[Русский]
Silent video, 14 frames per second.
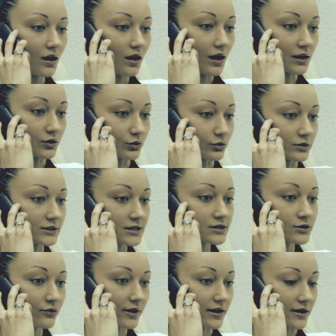Алло, это
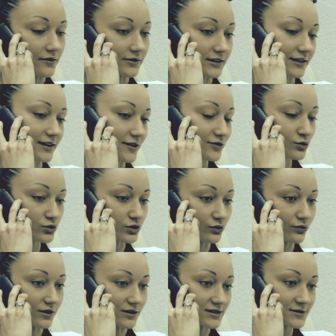снова я. Фотография
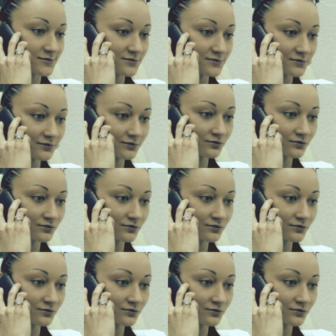уже у вас.